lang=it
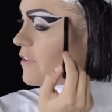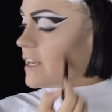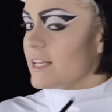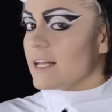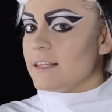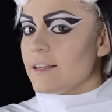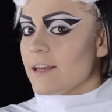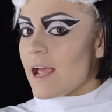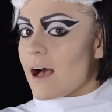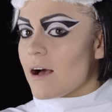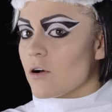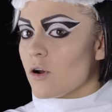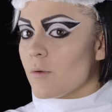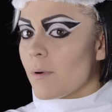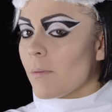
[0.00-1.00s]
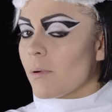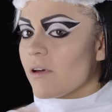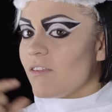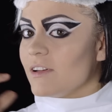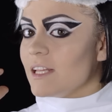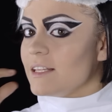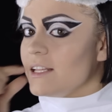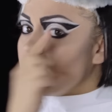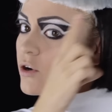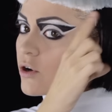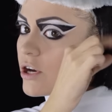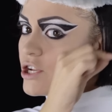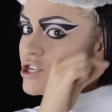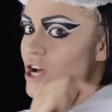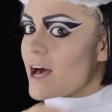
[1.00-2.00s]
fine del triangolo, proprio che vado ad
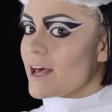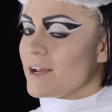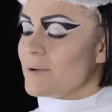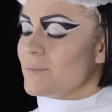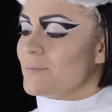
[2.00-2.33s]
incorniciare.